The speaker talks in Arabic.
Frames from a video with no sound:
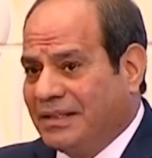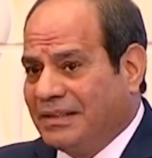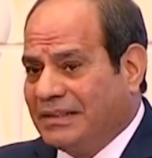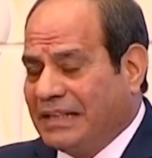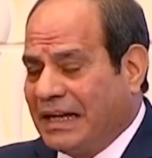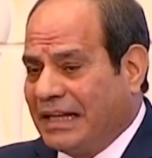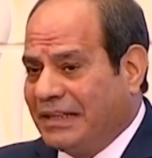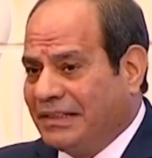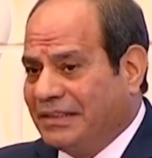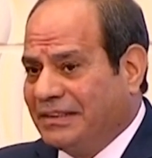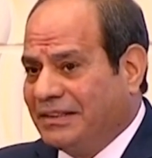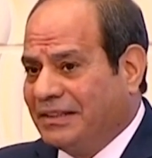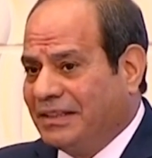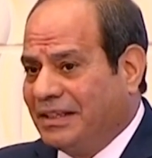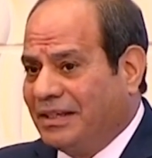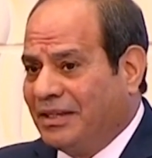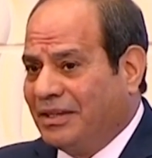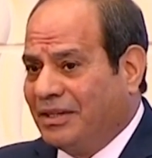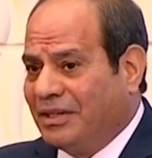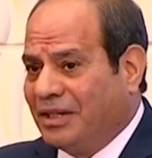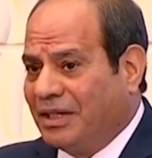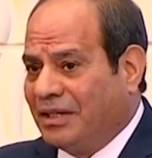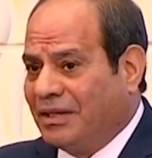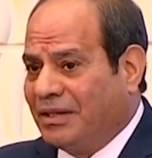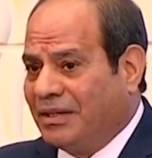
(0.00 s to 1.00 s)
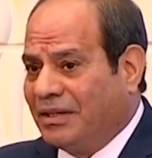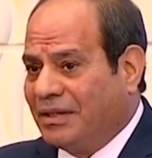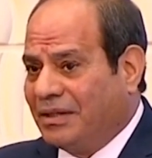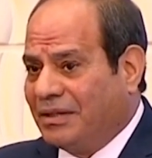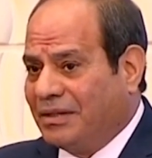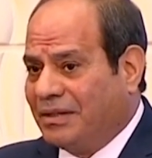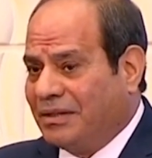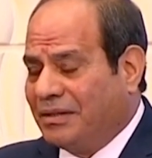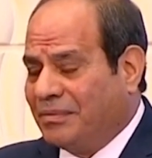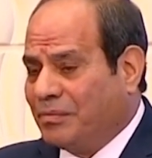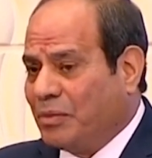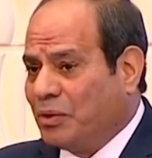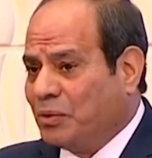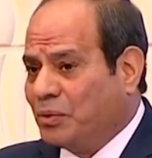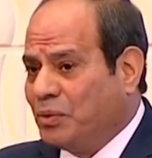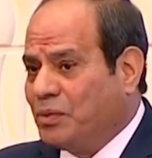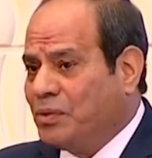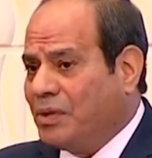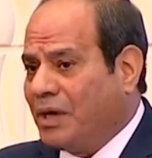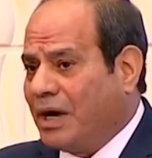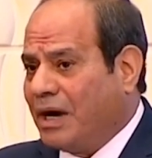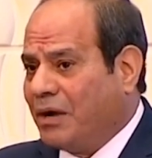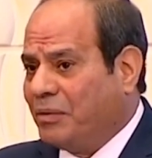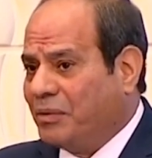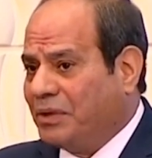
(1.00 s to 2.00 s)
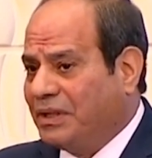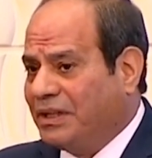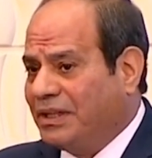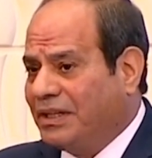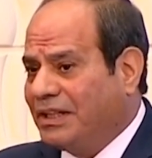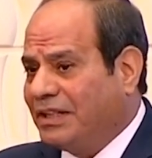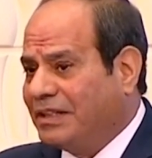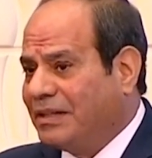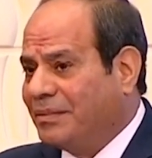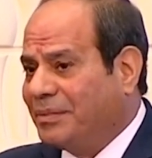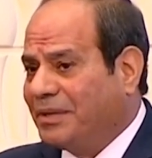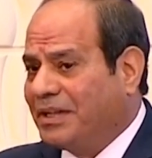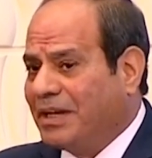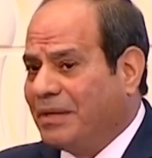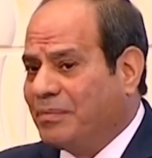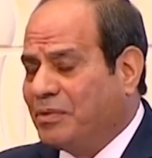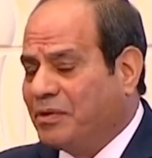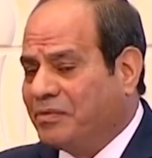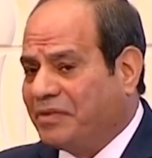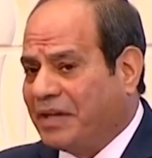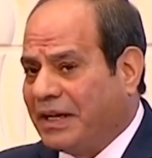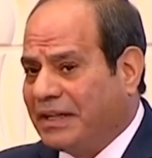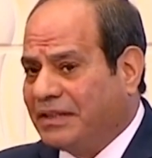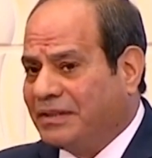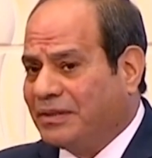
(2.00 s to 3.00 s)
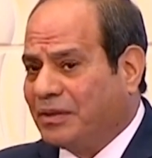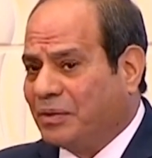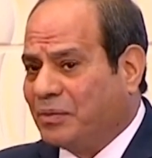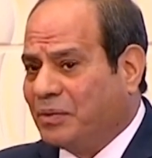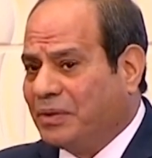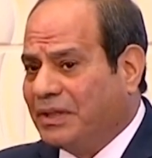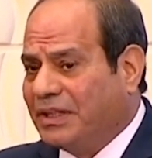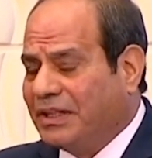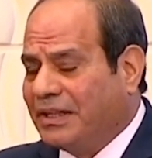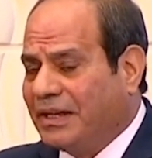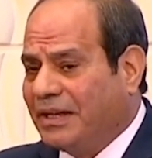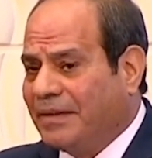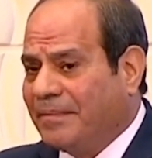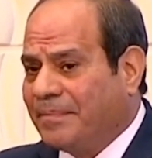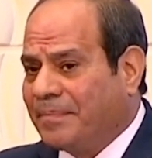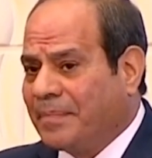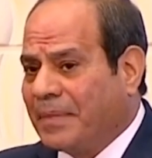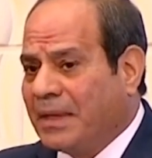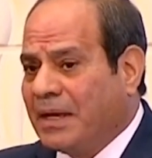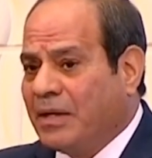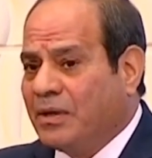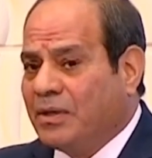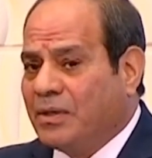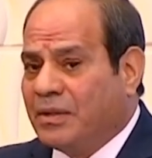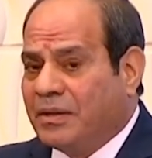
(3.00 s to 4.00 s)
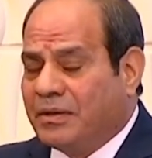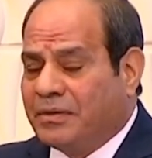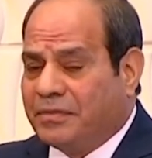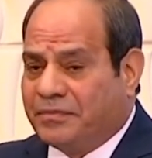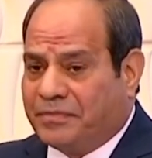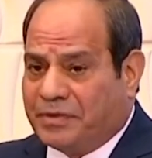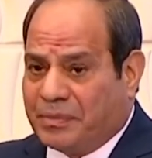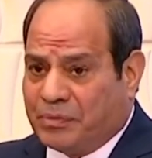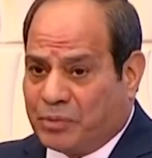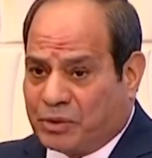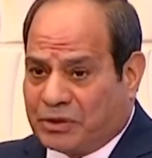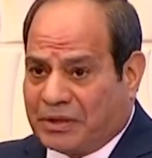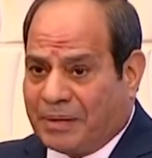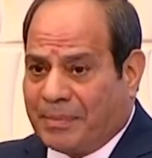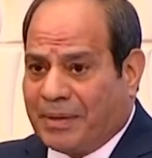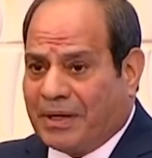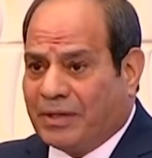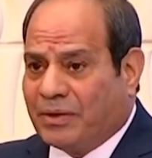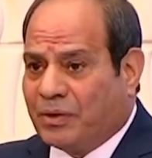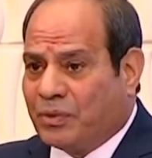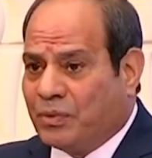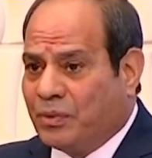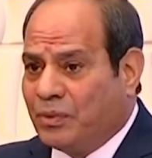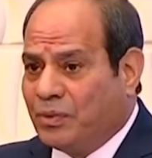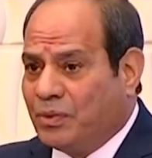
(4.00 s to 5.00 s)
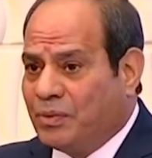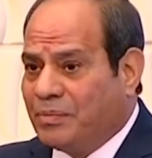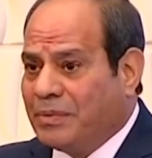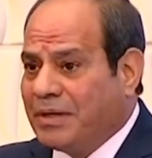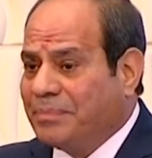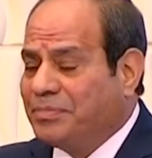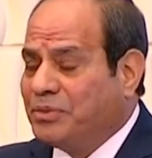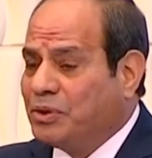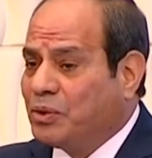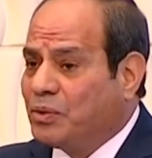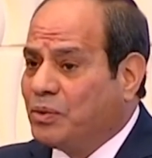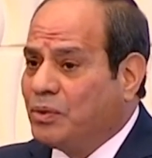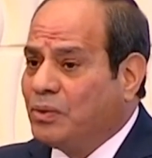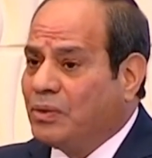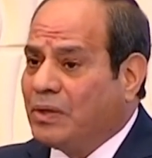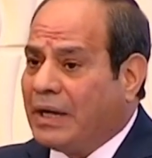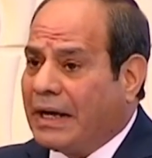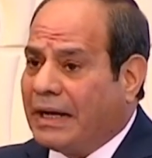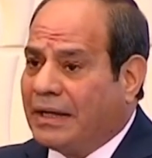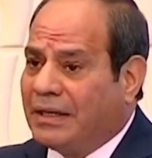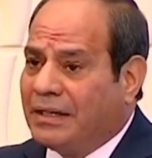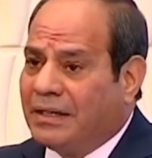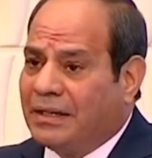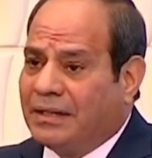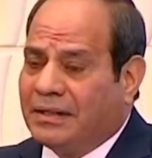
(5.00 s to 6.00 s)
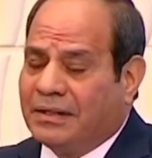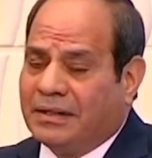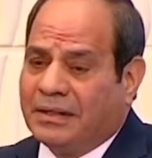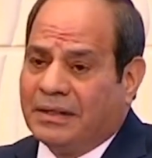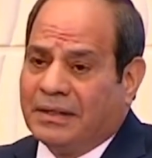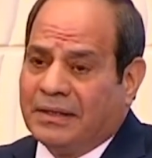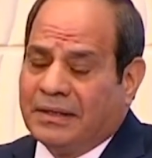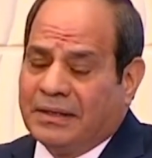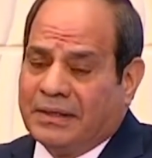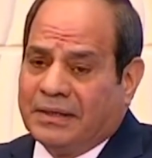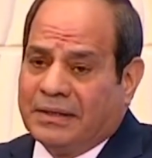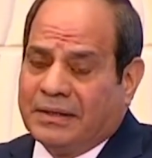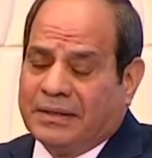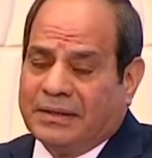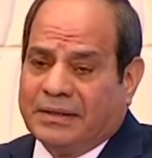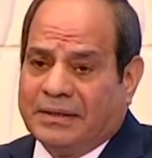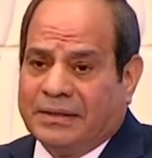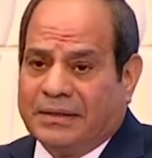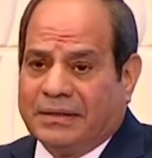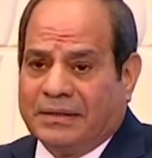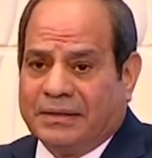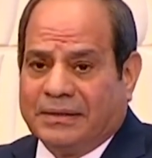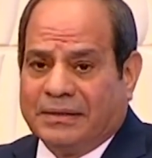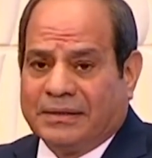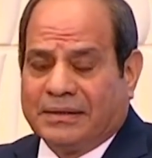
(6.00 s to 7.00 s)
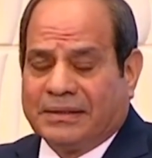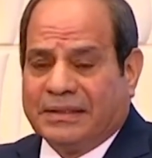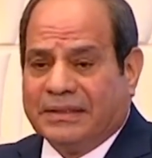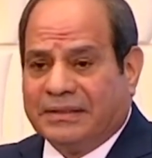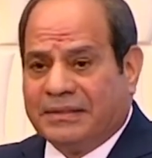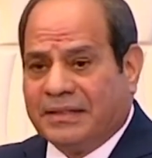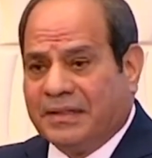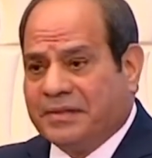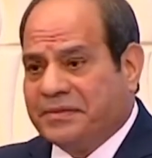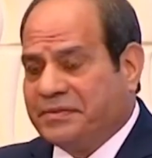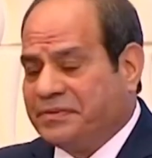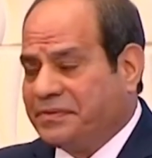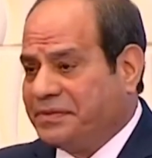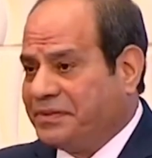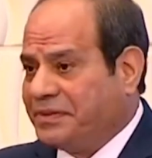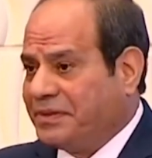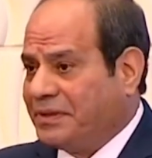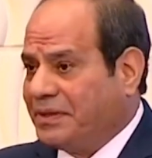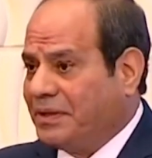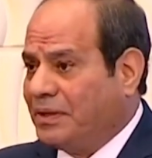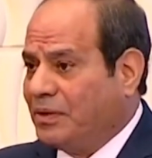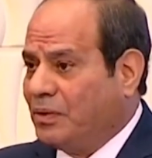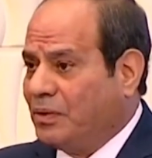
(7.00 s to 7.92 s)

يعني الموضوع او اللي احنا بنقابله في حياتنا كلنا في مجتمعنا كله مبني كله على آه، كتاف